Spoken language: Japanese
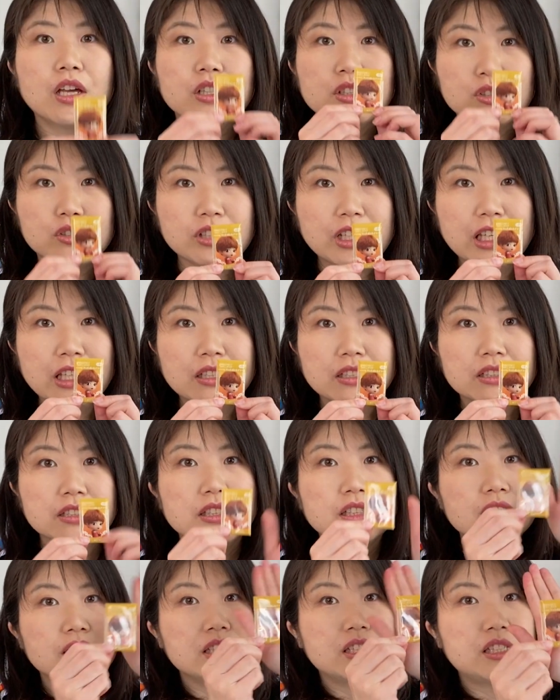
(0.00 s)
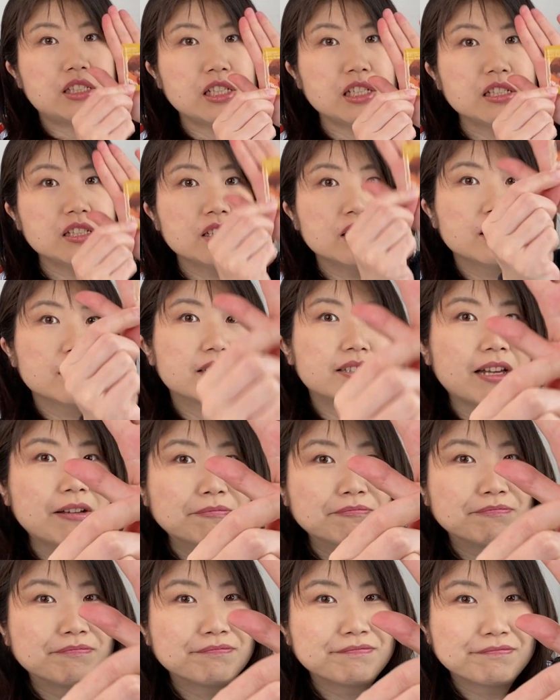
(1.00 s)
次、ジン
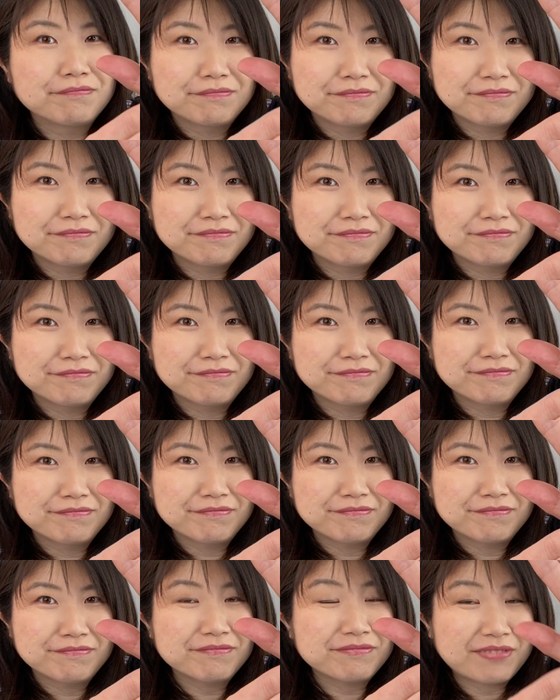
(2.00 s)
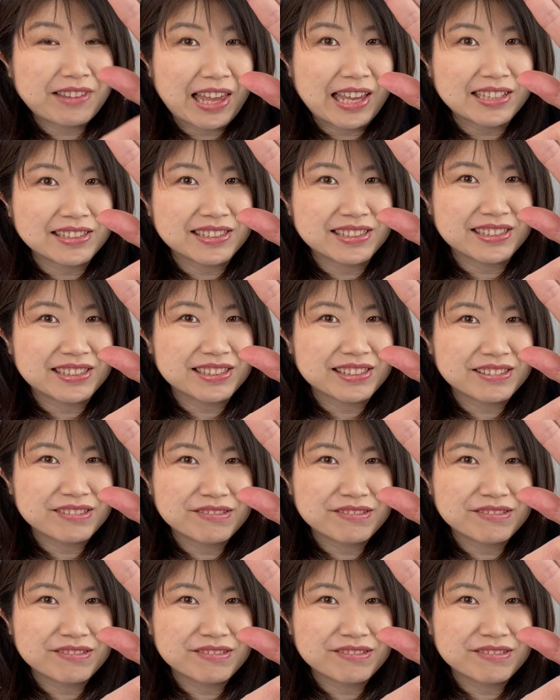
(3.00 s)
さんです。